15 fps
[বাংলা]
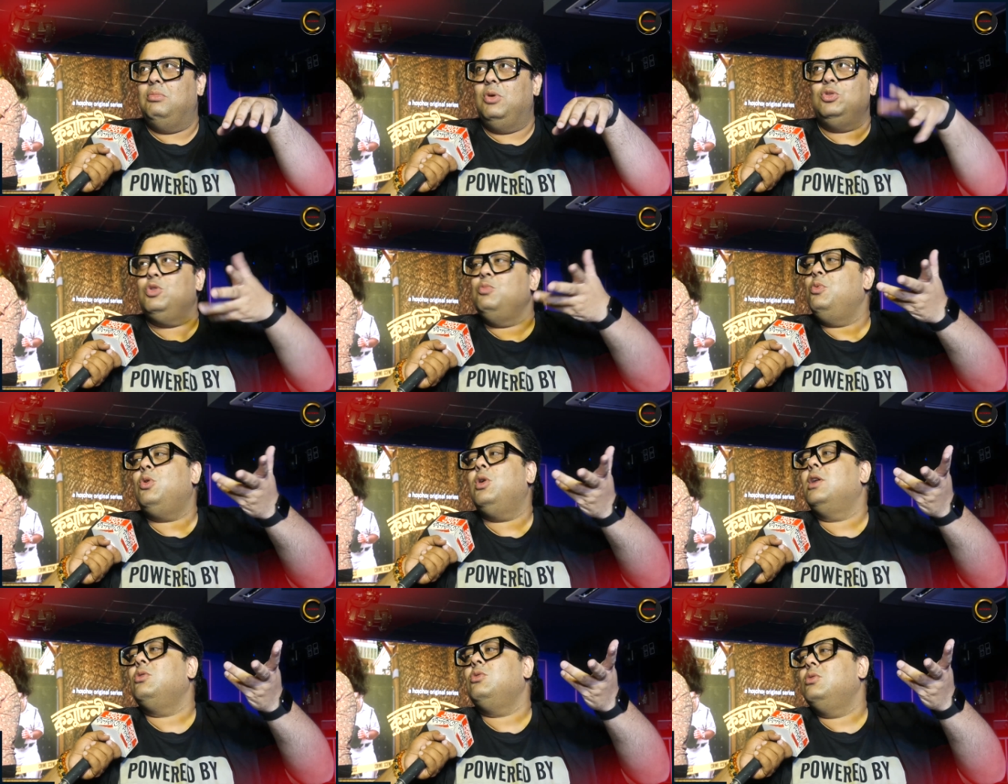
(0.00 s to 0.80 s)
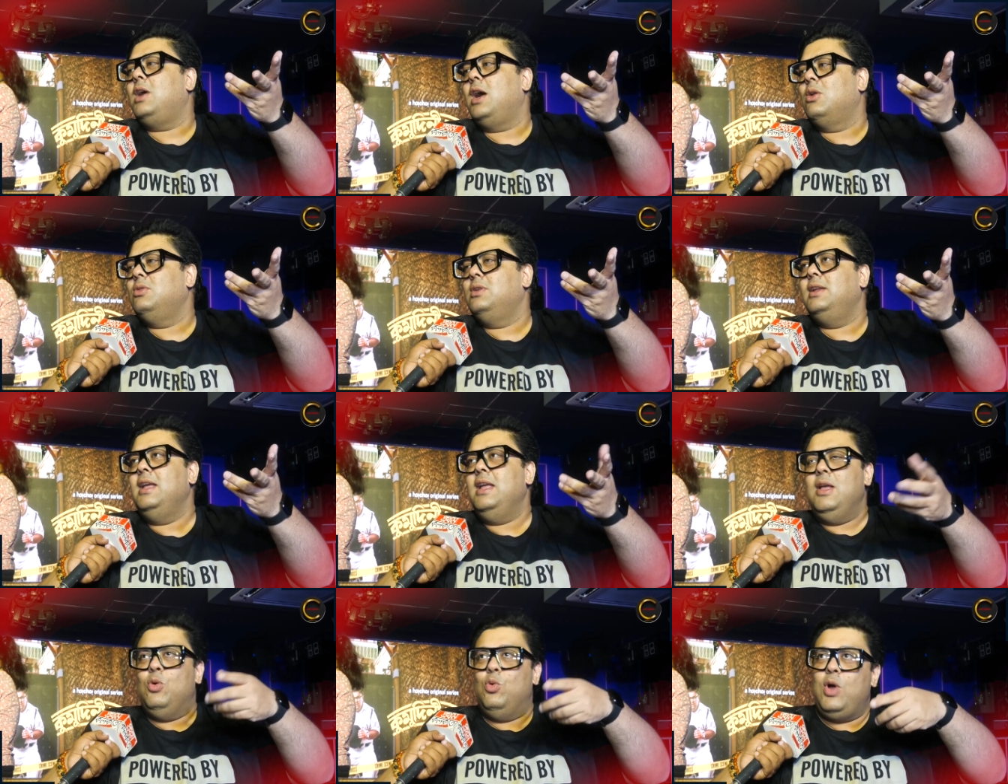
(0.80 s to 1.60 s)
মন্তব্য করার কোনো কারণ নেই
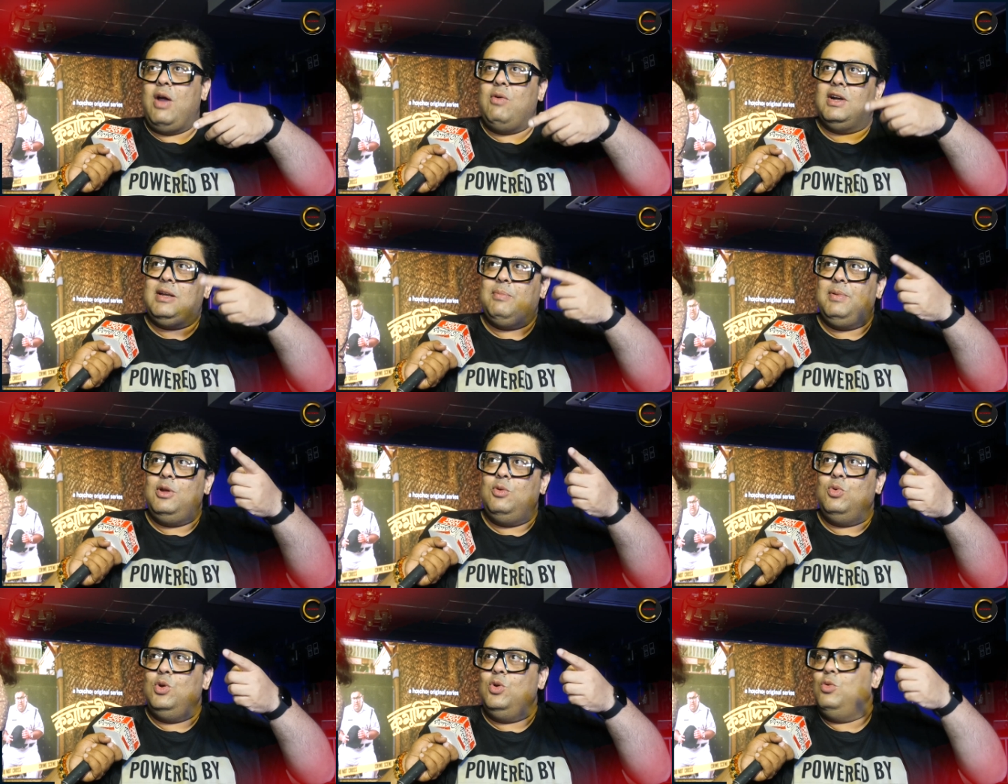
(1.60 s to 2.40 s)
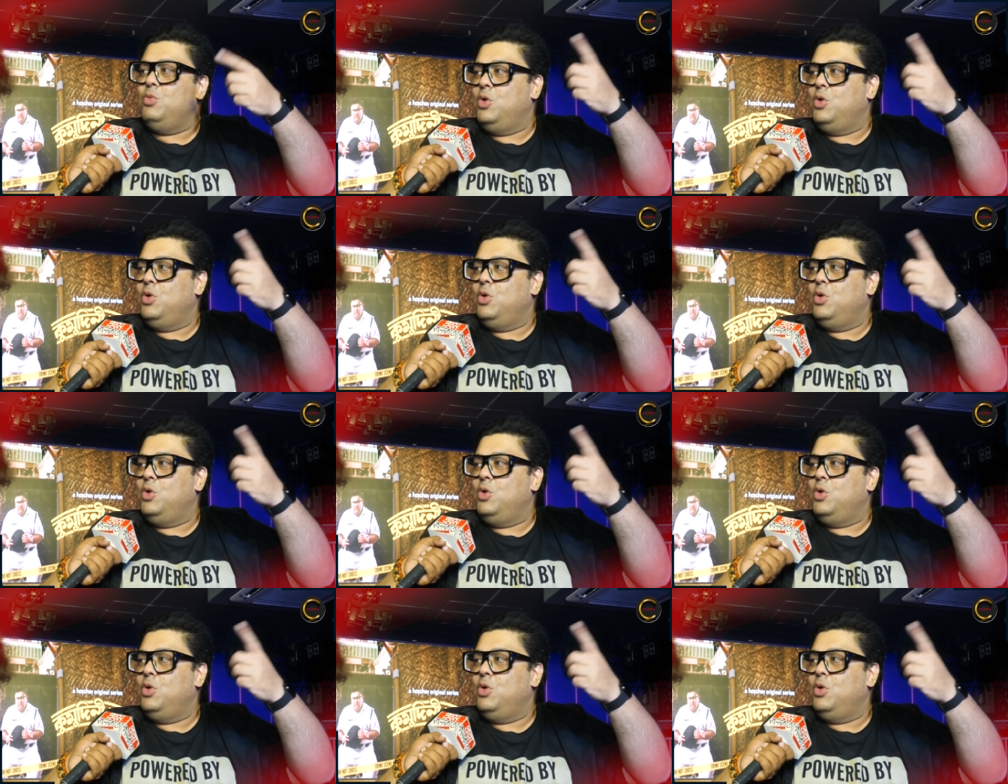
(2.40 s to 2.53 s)
ও অ্যাওয়ার্ডটা পেলো বলে ও